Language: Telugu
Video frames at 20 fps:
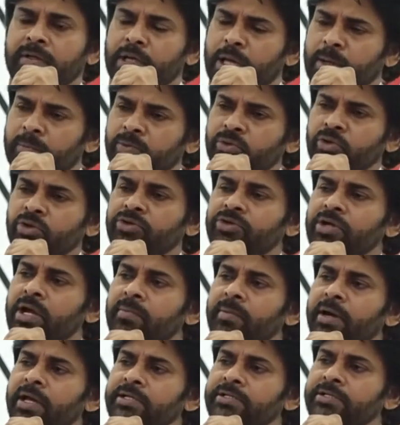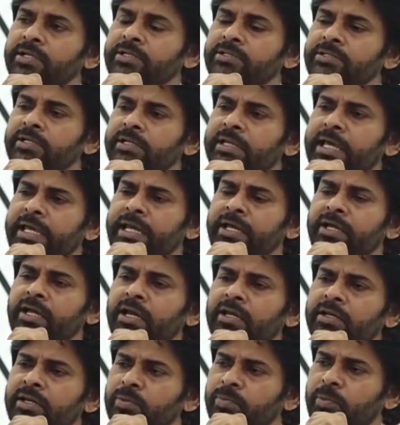నా ముందు డ్రామాలు చేసి నా
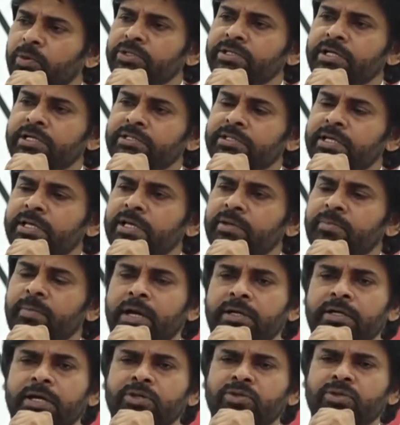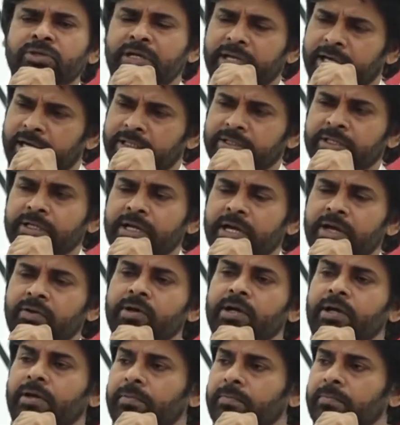వెనకాల నన్ను పొడి చేస్తానని మాట్లాడుతుంటే నాకు అర్థం
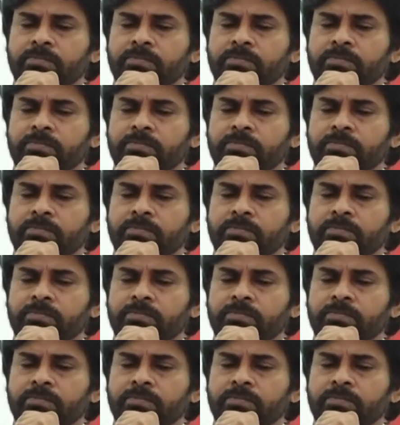కావా